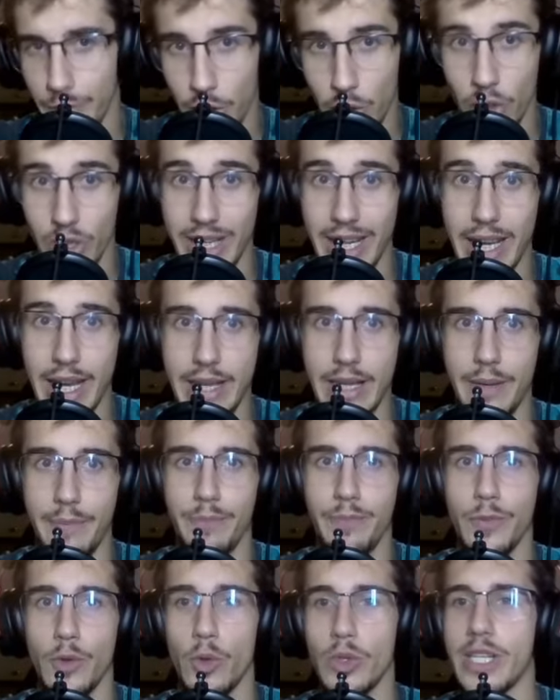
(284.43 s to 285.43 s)
Król G1
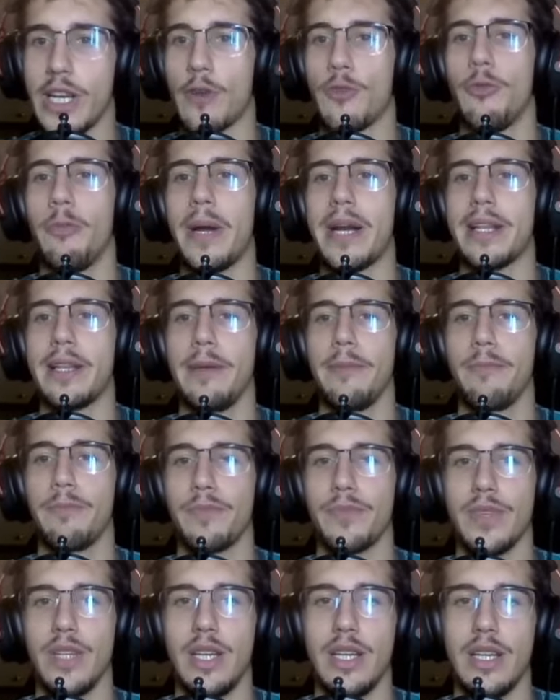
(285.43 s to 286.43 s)
uciekł w partii,
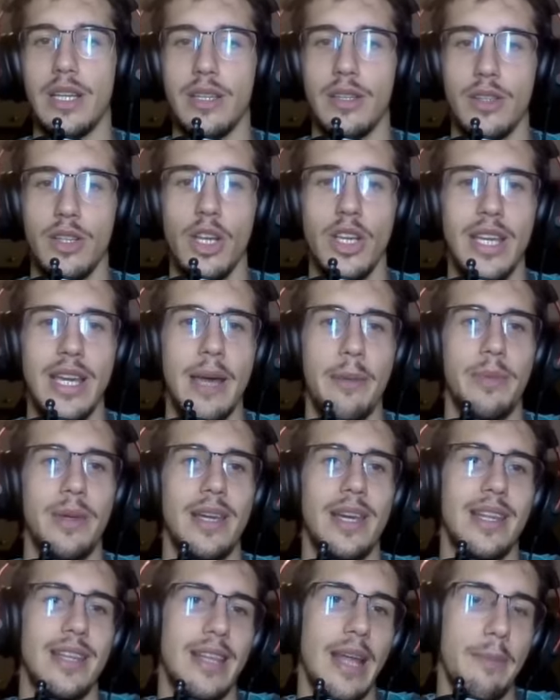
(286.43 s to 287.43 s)
e, no i
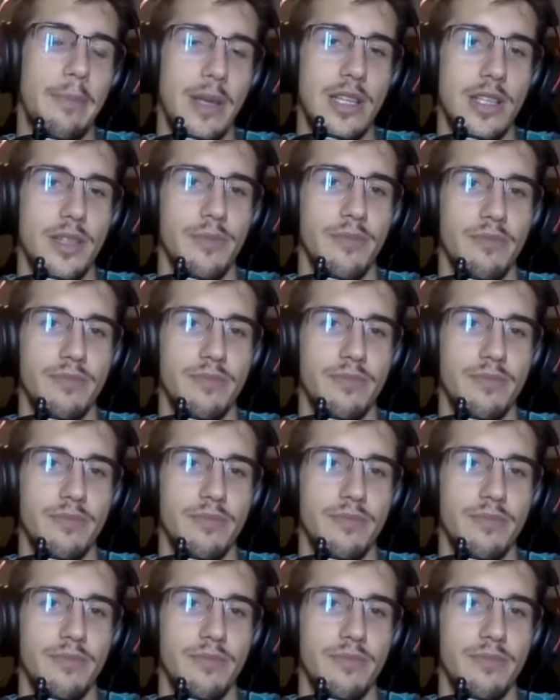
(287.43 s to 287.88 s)
ebije D5.